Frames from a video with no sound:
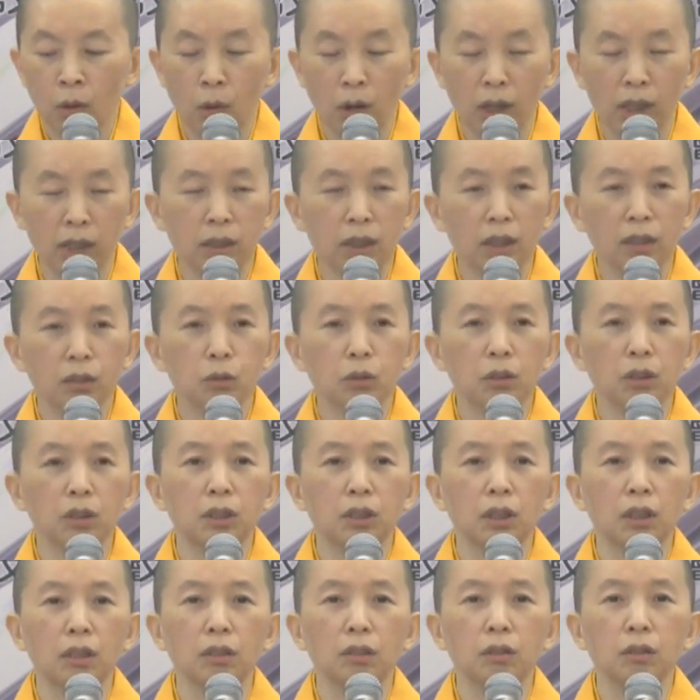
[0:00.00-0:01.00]
晚上睡
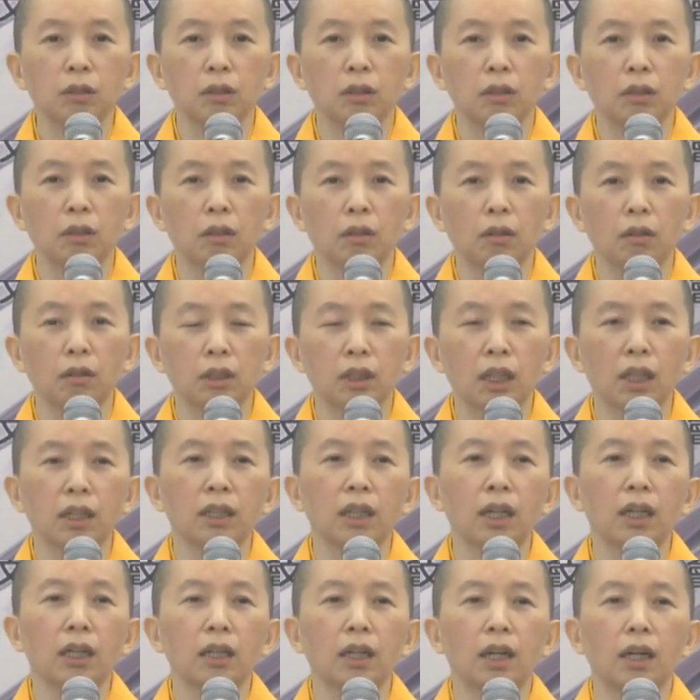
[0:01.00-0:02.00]
觉的时候，像
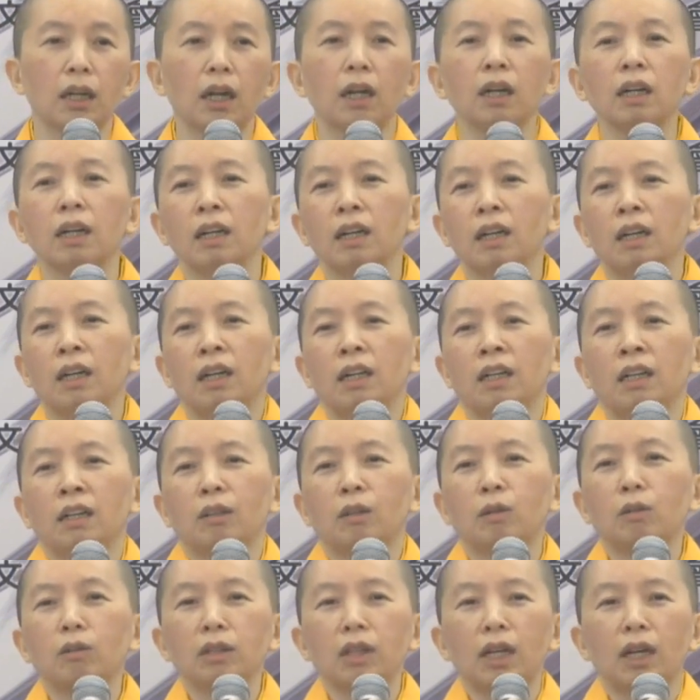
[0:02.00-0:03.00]
刚刚。
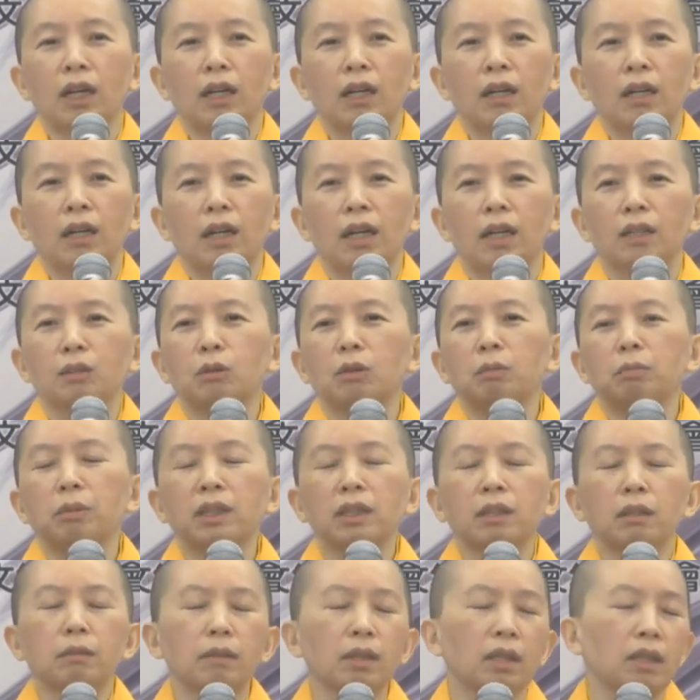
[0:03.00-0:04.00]
供养啊，随
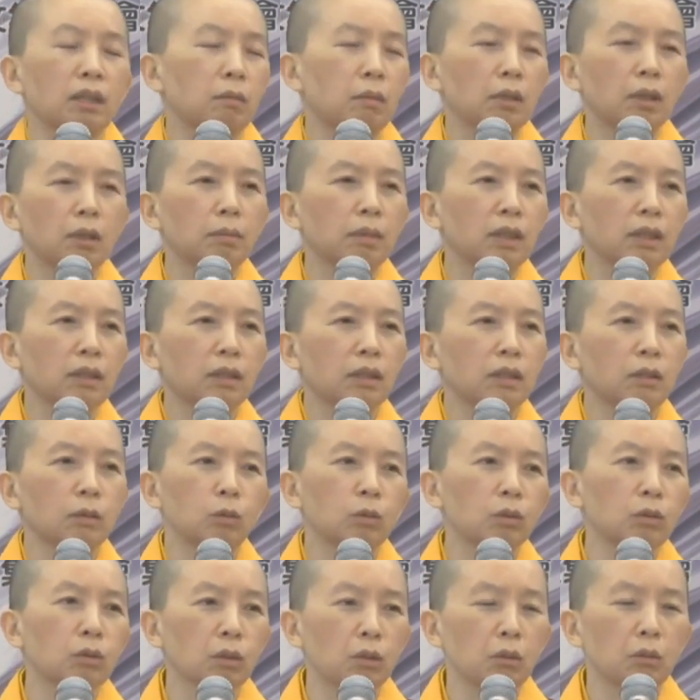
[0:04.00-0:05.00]
便你们，你们要不要吃
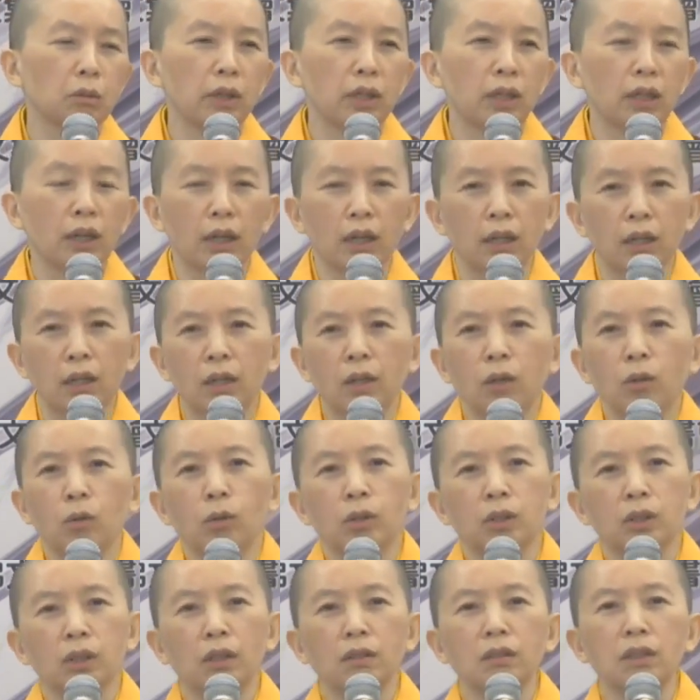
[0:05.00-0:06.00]
无所谓啊。
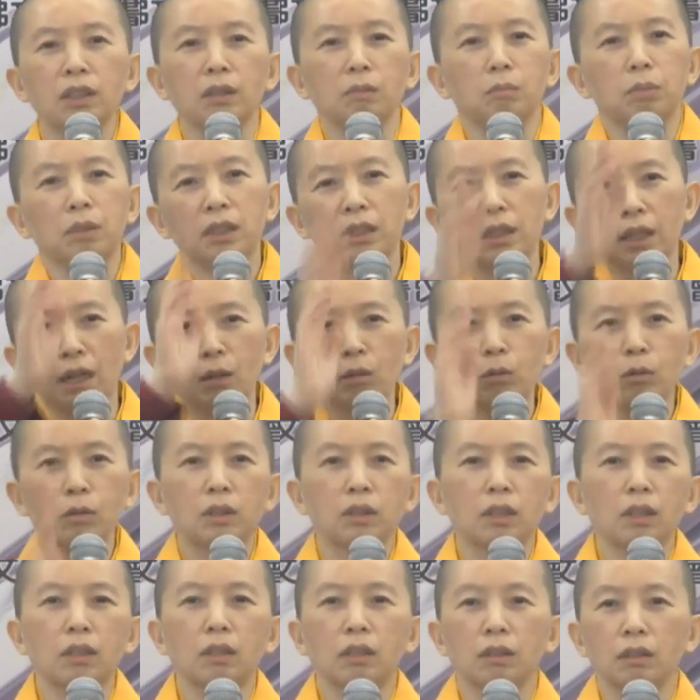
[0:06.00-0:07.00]
我招请披甲护
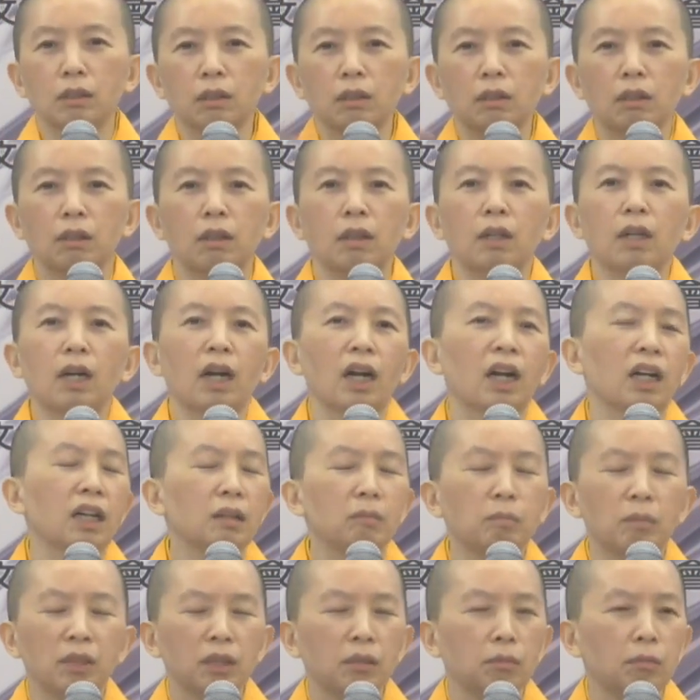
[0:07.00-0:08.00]
身的时候啊，
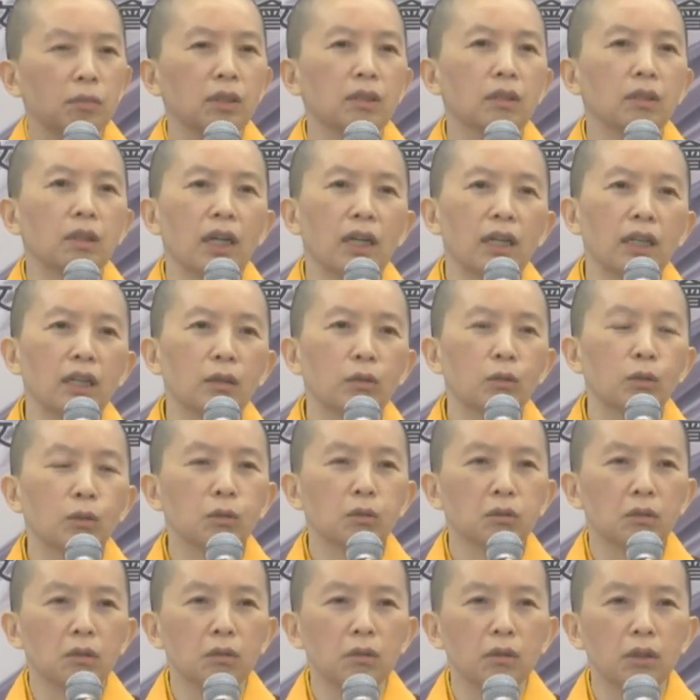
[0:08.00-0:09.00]
你们也没有来也无
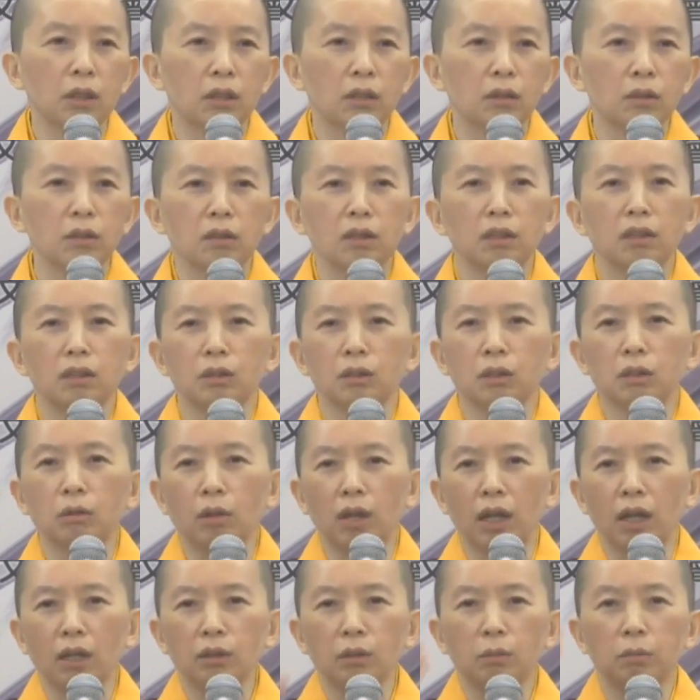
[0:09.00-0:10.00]
所谓，所以你就
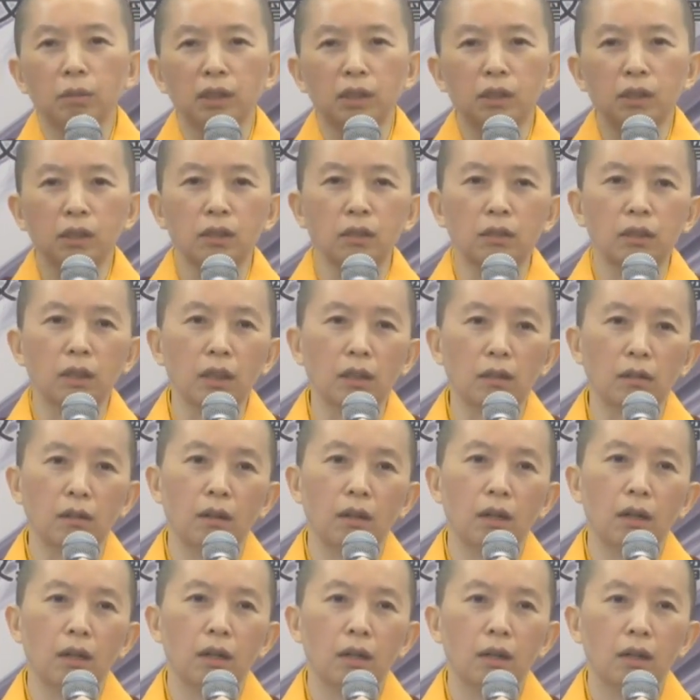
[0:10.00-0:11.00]
晚上就被吃掉
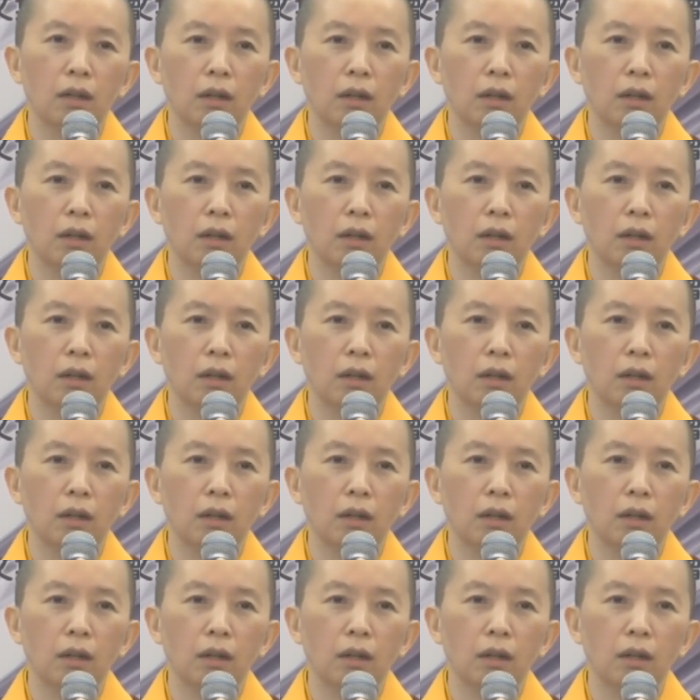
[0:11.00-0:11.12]
了，